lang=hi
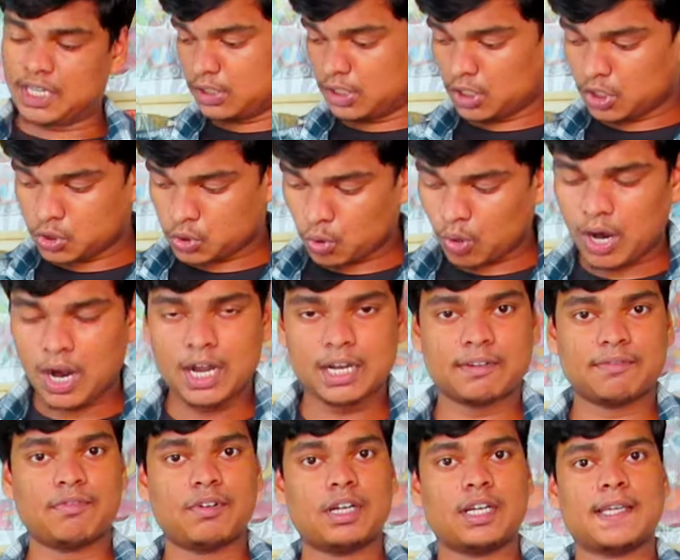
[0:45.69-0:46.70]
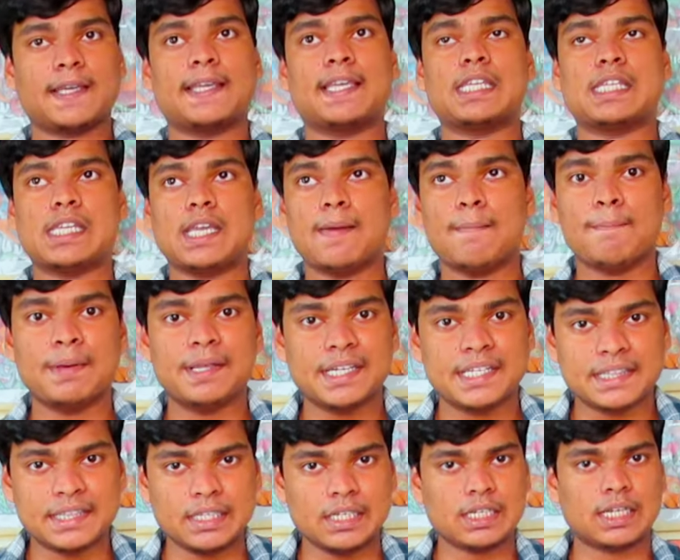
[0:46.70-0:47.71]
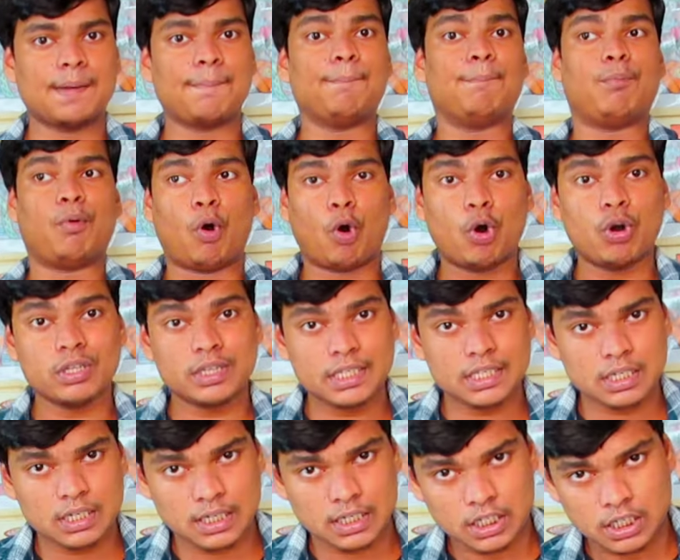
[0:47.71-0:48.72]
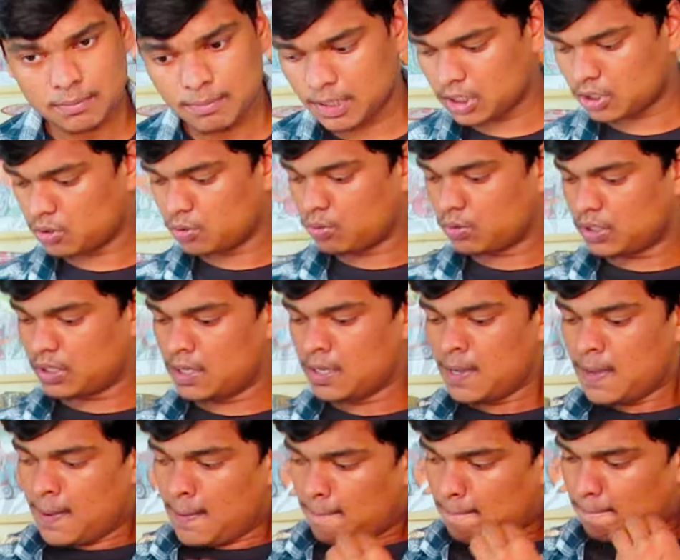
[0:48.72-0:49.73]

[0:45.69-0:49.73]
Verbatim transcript: ये जो आर्ट वर्क है ये मेरे दिल के बहुत ही करीब है क्योंकि